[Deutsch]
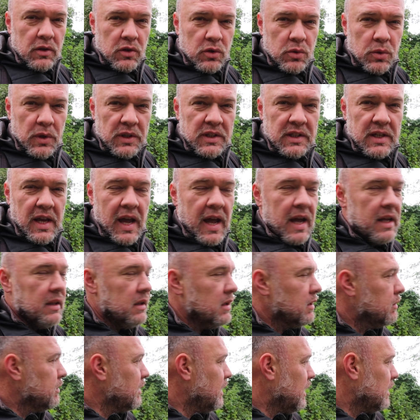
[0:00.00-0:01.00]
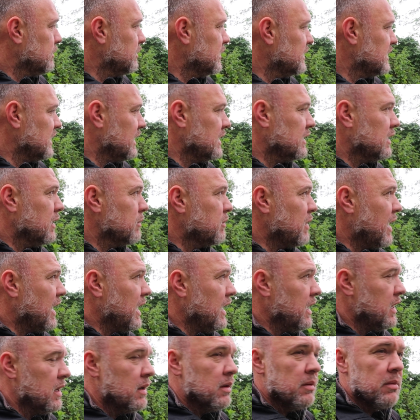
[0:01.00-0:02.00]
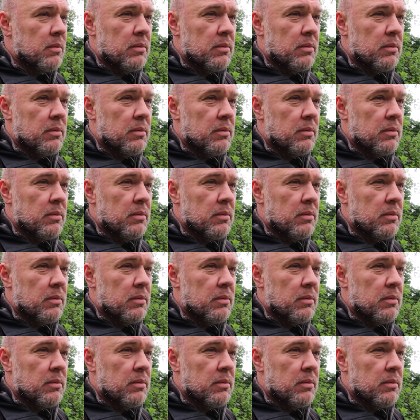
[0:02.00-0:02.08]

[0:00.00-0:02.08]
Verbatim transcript: Zurzeit, wir haben jetzt Ende Mai,